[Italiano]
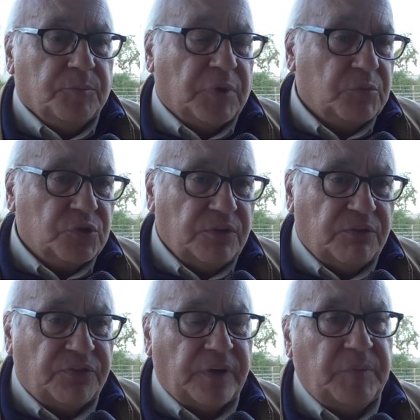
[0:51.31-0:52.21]
per
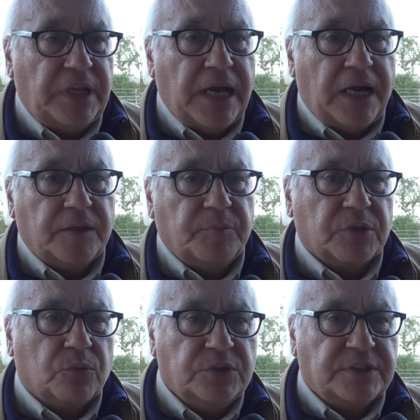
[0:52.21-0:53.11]
motivi familiari,
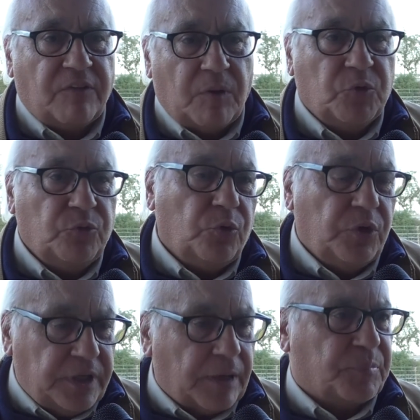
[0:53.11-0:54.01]
per cui stavamo
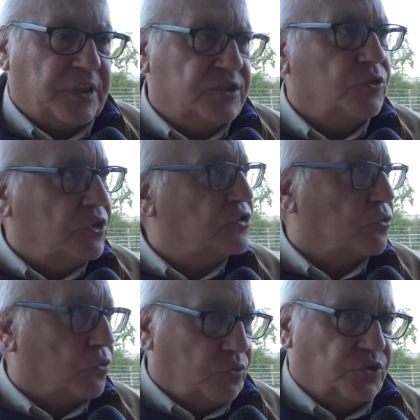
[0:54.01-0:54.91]
in apprensione
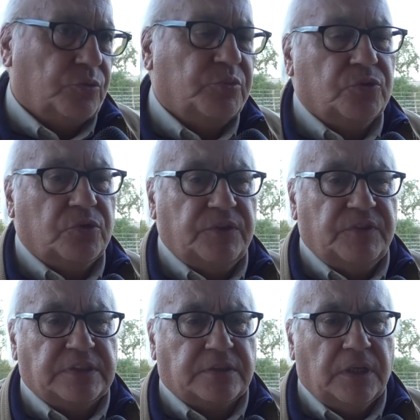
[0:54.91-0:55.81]
sotto questo punto di
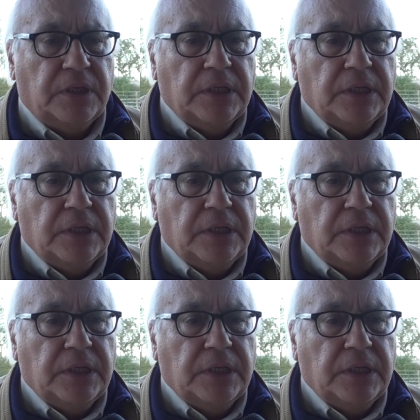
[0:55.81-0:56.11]
vista.